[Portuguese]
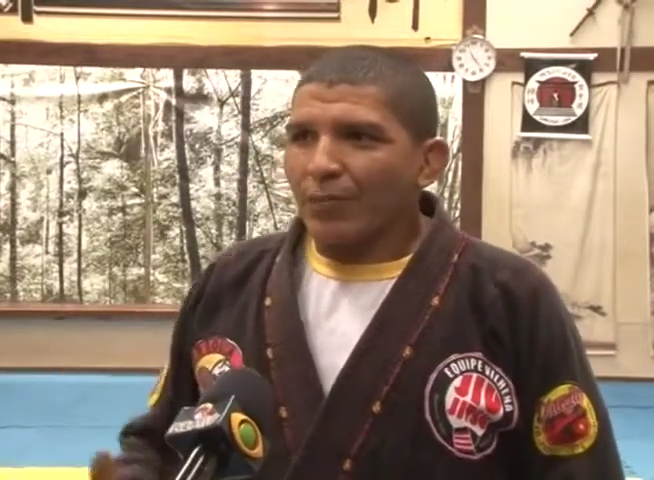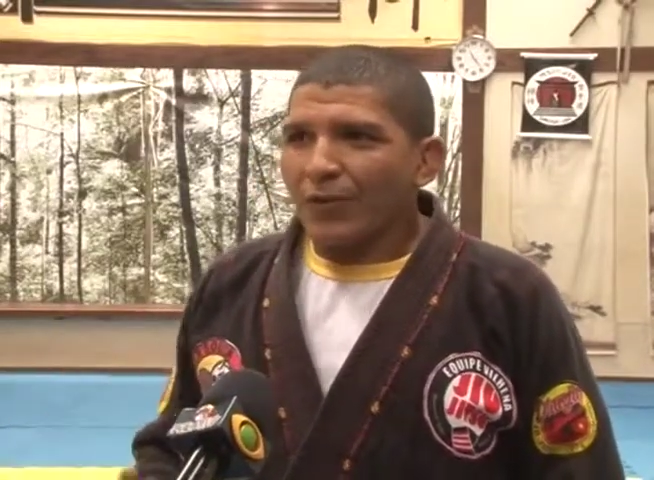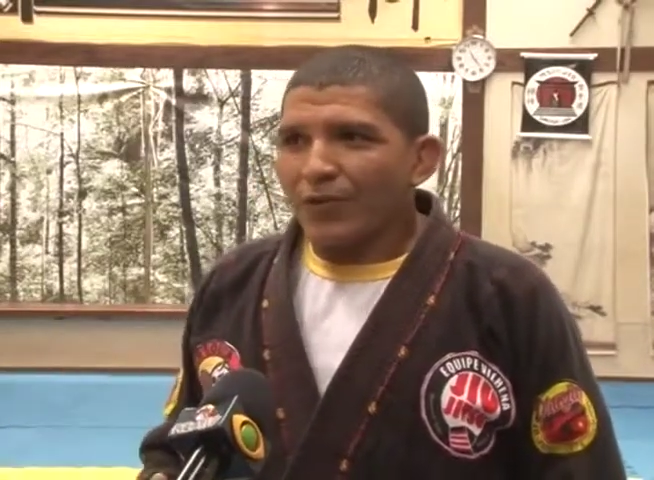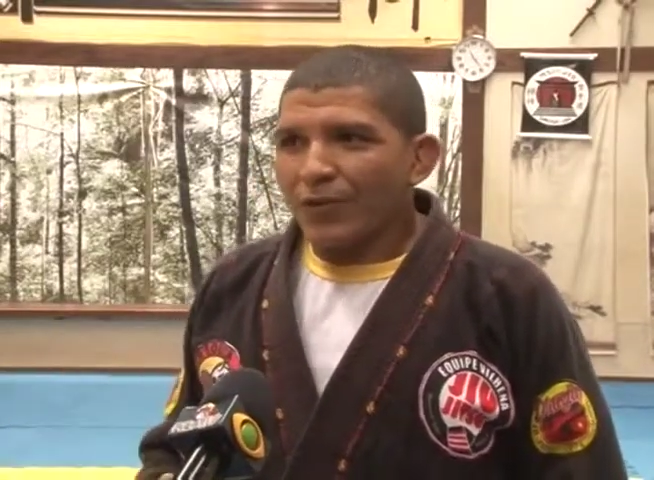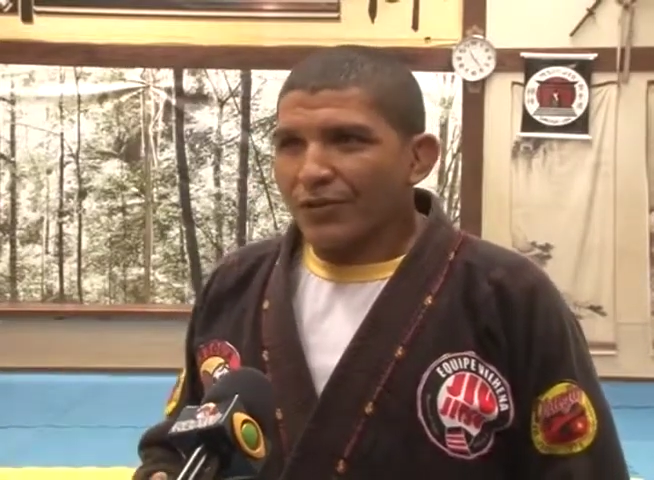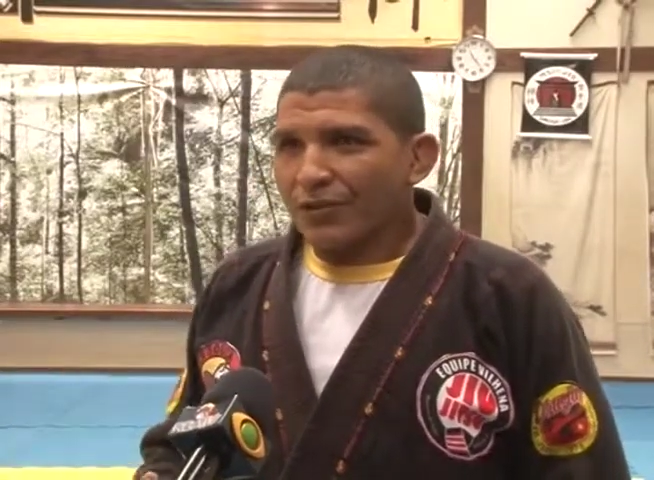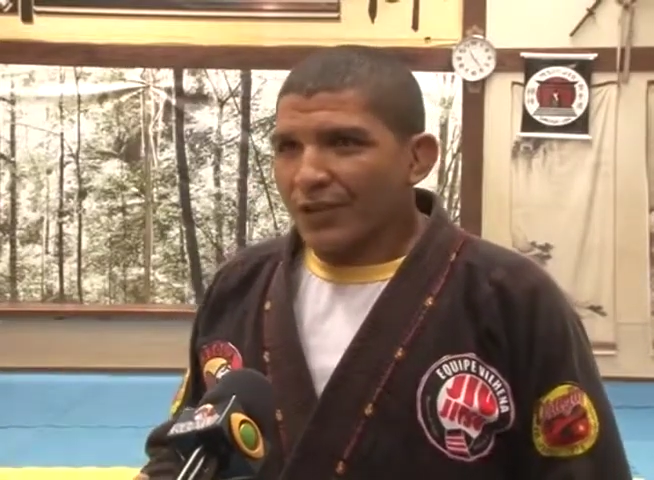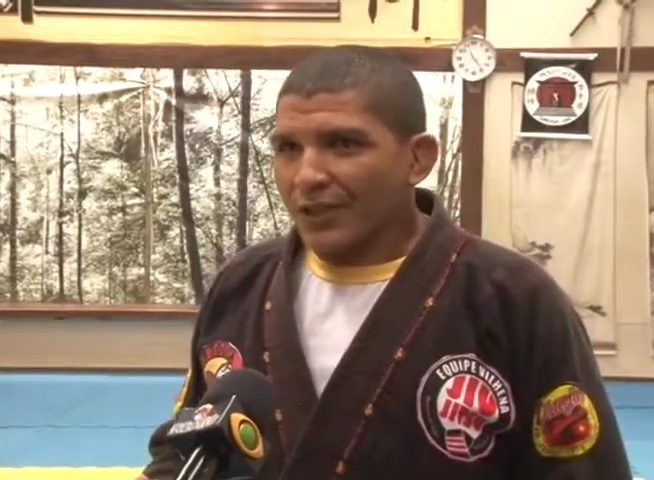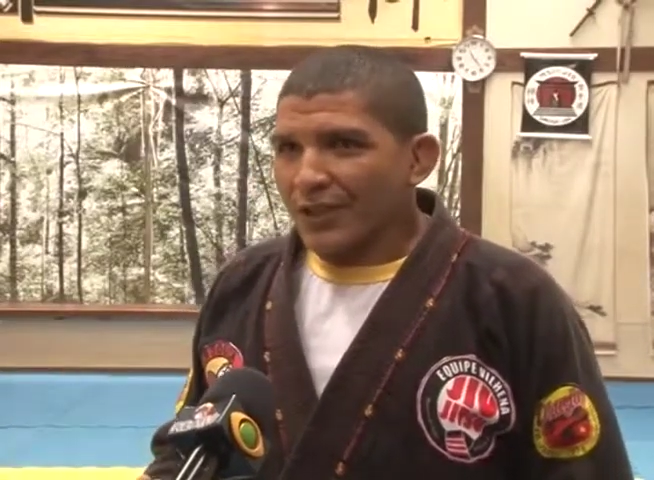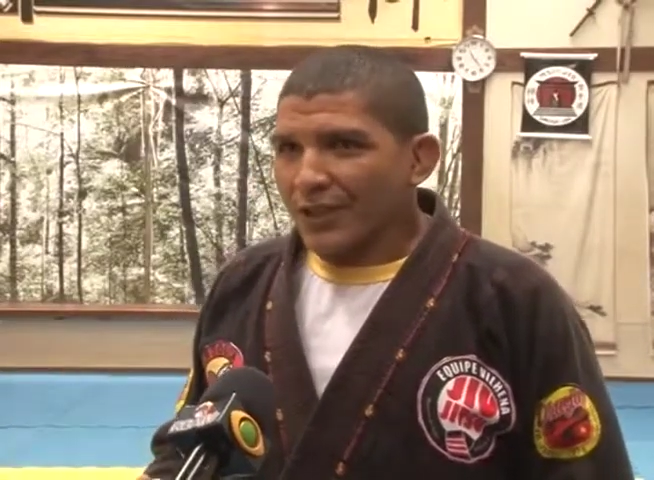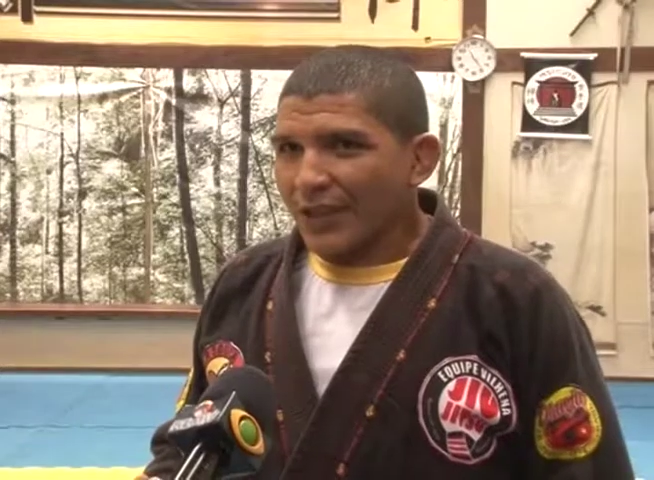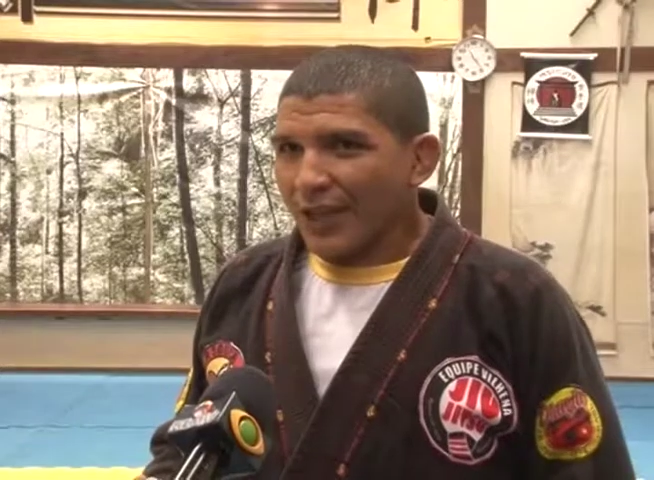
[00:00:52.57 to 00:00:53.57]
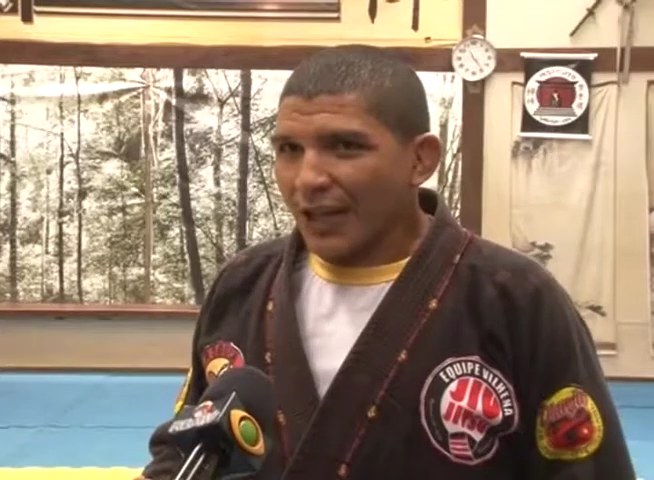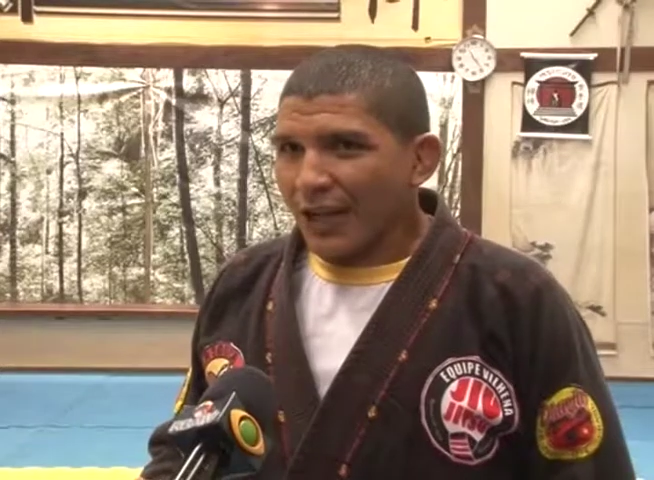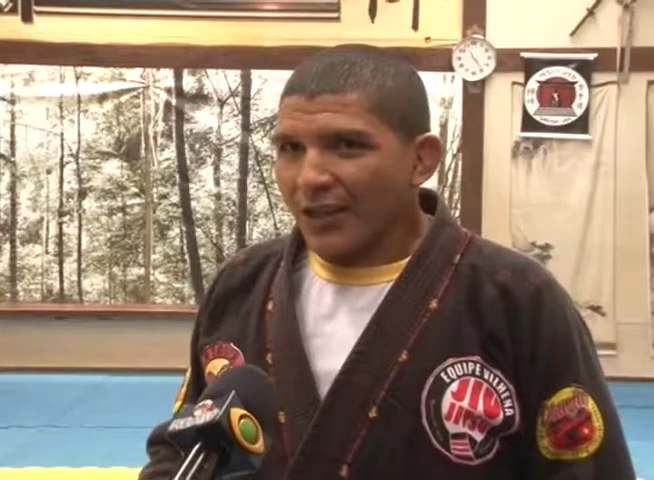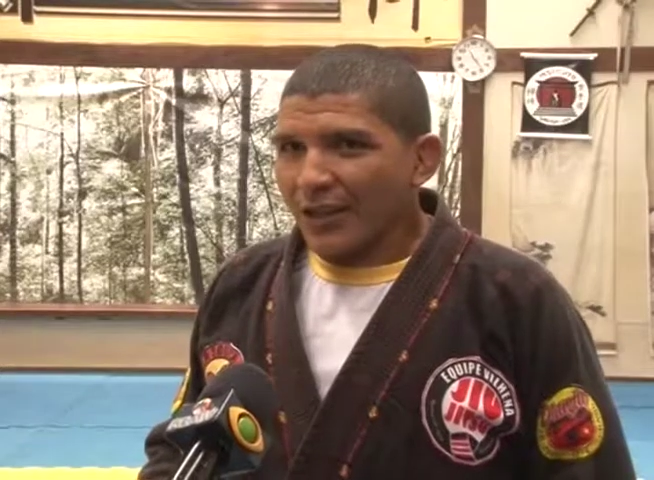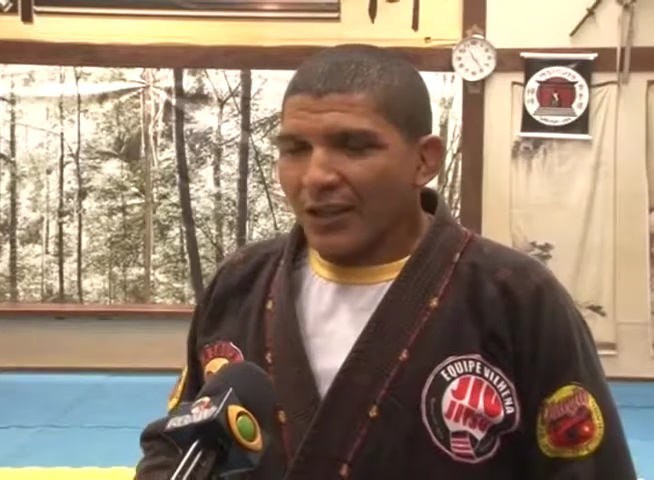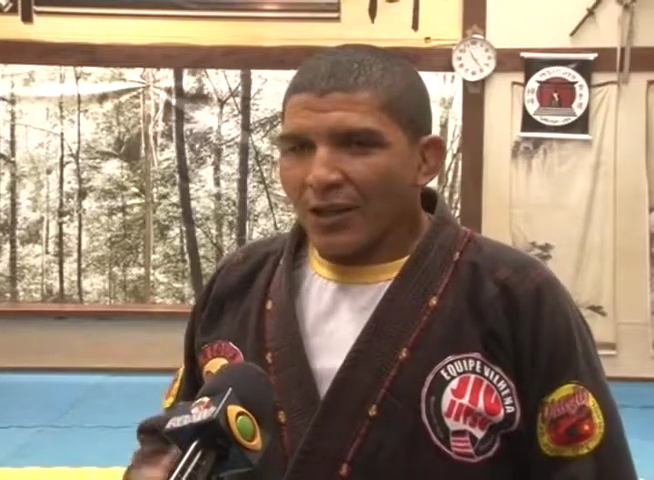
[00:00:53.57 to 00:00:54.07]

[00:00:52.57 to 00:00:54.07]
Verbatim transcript: professor de estar tá